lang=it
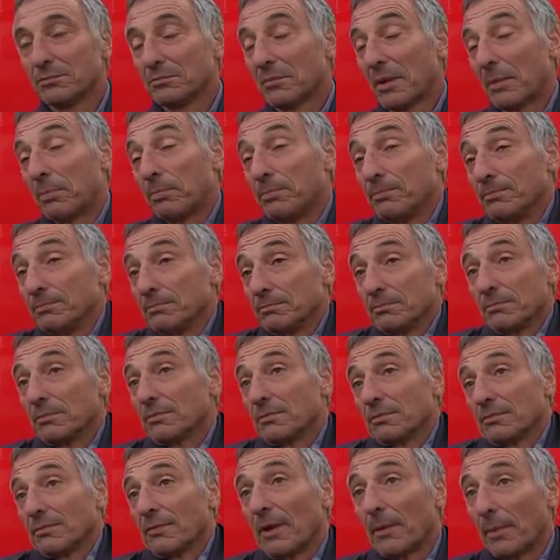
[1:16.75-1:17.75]
ma
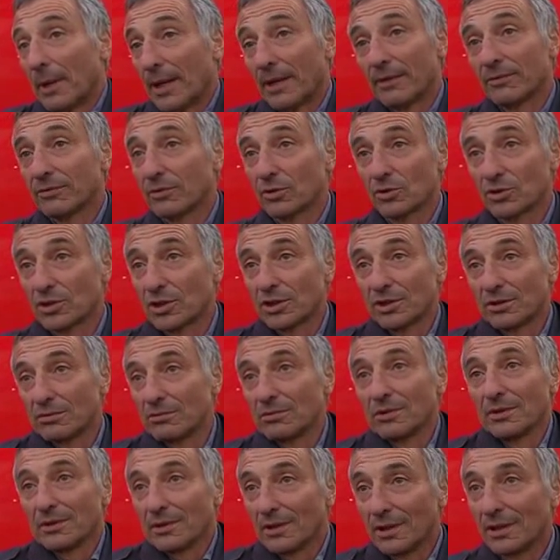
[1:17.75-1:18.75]
vabbè, forse
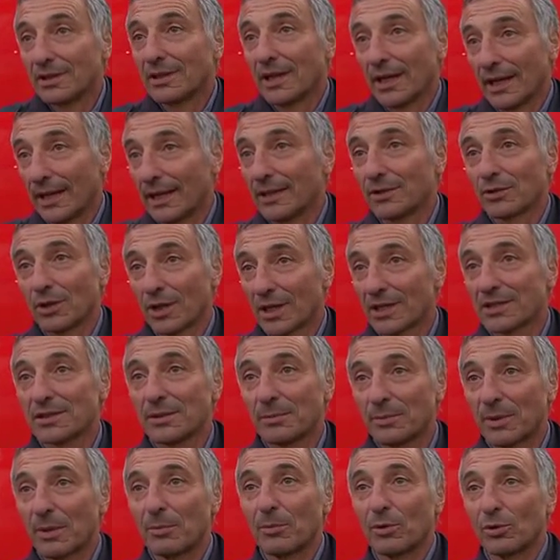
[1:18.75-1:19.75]
eh, il talento era
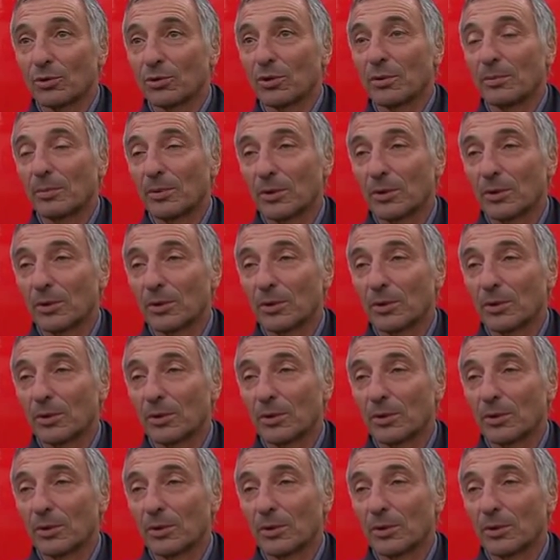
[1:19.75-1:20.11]
sempre molto